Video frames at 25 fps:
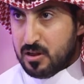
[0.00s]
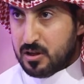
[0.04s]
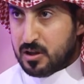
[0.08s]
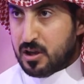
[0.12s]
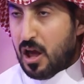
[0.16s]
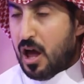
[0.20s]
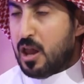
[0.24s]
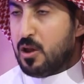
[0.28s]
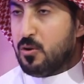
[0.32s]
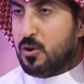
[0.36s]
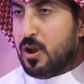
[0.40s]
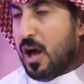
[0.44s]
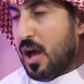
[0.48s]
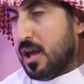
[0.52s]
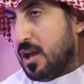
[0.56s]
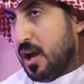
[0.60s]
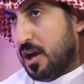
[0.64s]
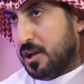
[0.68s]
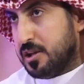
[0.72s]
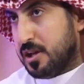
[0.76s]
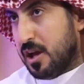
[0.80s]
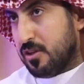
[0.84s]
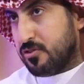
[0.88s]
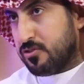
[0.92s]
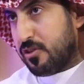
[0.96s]
قالوا لا
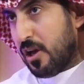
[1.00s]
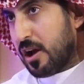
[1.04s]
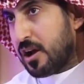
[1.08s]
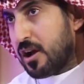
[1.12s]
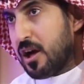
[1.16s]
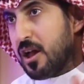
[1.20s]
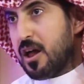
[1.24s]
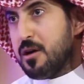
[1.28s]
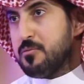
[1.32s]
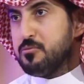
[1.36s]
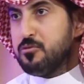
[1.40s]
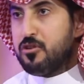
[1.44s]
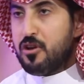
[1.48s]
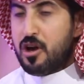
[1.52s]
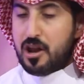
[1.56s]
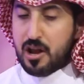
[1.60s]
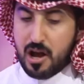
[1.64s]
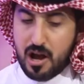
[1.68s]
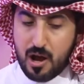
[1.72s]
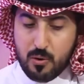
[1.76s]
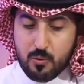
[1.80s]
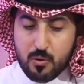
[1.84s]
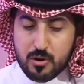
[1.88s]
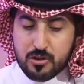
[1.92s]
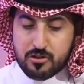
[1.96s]
يعني انت
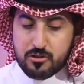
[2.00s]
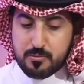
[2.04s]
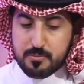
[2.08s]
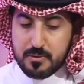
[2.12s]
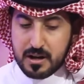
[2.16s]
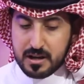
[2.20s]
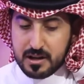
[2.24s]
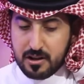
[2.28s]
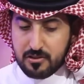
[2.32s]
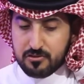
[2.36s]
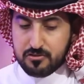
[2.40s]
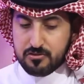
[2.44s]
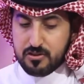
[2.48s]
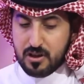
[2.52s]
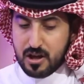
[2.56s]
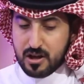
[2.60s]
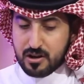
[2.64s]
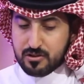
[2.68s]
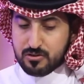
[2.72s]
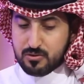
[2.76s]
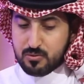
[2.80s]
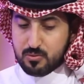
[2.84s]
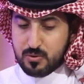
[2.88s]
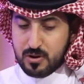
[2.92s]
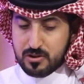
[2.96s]
لا وانت ما
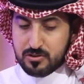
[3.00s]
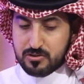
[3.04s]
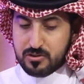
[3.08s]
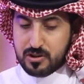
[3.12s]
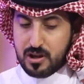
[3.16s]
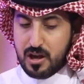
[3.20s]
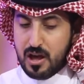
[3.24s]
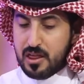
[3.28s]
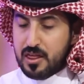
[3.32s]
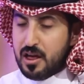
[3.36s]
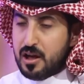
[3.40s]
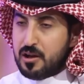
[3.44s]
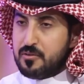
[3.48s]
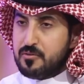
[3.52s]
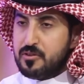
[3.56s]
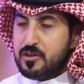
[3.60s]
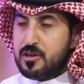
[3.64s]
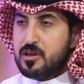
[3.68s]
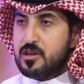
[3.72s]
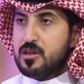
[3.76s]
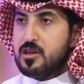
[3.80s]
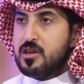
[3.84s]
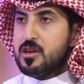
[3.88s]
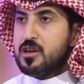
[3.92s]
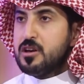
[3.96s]
قصرت وانت كذا
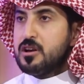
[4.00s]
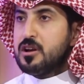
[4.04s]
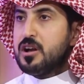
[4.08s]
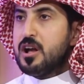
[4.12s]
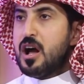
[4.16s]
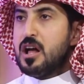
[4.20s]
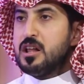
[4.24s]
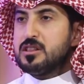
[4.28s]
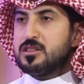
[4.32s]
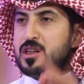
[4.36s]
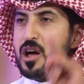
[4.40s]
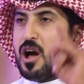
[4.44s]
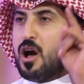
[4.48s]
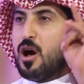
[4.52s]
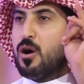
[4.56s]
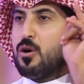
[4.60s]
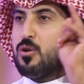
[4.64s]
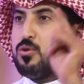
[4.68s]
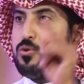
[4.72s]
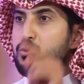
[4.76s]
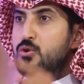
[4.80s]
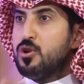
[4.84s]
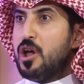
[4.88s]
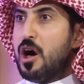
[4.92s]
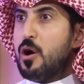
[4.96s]
قال
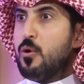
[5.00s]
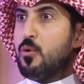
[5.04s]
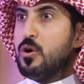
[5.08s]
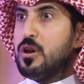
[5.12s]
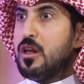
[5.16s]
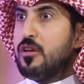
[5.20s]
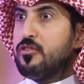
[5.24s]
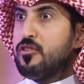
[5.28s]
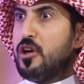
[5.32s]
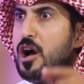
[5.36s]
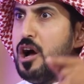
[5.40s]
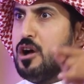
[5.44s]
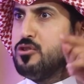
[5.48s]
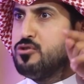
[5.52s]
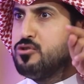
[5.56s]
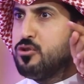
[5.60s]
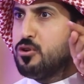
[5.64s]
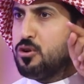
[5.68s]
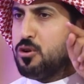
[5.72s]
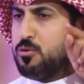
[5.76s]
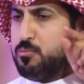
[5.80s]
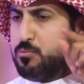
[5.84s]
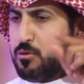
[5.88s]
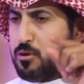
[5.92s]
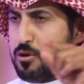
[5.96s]
تاخذونها ولا
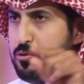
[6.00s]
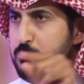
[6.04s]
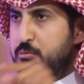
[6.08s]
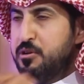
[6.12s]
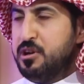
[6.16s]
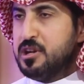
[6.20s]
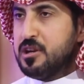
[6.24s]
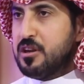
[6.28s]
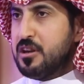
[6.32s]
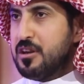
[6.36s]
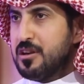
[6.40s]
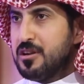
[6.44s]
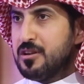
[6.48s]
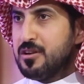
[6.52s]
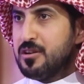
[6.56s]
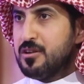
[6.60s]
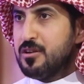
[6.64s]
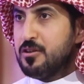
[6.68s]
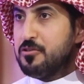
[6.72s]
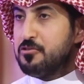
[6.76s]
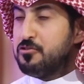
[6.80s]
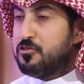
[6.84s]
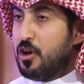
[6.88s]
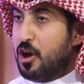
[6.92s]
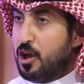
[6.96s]
طعنتكم برمحي
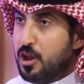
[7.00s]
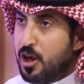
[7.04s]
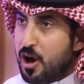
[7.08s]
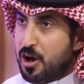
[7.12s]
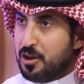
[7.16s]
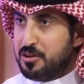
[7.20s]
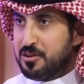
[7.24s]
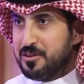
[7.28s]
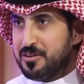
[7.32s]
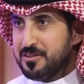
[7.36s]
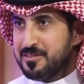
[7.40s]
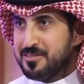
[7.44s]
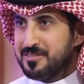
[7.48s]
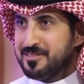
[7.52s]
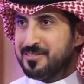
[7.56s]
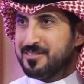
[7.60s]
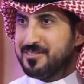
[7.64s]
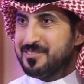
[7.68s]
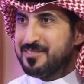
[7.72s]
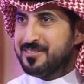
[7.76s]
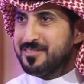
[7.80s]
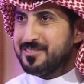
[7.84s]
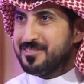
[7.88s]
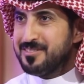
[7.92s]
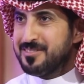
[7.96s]
زعلان
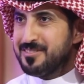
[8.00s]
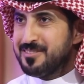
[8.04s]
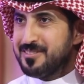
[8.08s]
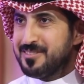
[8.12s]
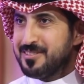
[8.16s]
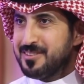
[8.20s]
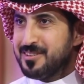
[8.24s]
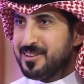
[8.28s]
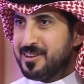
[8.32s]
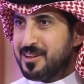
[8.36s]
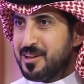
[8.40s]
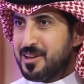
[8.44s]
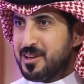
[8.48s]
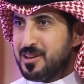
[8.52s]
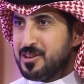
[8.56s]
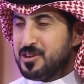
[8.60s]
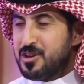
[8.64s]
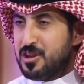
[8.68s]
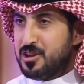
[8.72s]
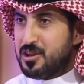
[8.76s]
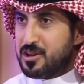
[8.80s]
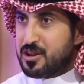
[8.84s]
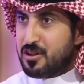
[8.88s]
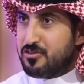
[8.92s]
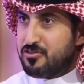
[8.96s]

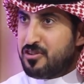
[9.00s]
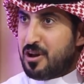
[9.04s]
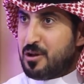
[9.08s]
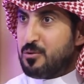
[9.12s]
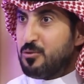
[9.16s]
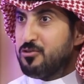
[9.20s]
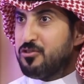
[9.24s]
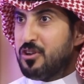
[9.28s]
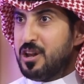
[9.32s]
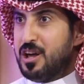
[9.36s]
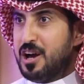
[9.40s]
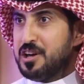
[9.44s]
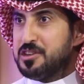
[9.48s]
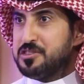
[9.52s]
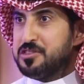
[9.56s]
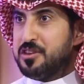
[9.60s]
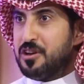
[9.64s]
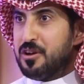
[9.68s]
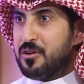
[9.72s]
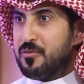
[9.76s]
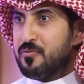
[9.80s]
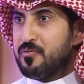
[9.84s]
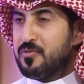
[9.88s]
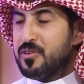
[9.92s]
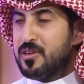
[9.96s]
يعني الرجال وصل حده
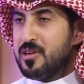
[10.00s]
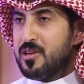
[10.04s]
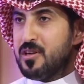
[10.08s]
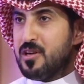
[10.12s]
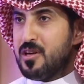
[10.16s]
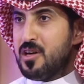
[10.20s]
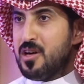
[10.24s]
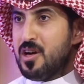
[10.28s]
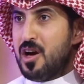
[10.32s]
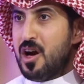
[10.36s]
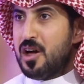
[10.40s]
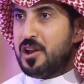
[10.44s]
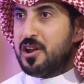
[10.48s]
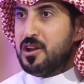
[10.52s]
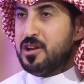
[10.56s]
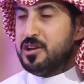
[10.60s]
انا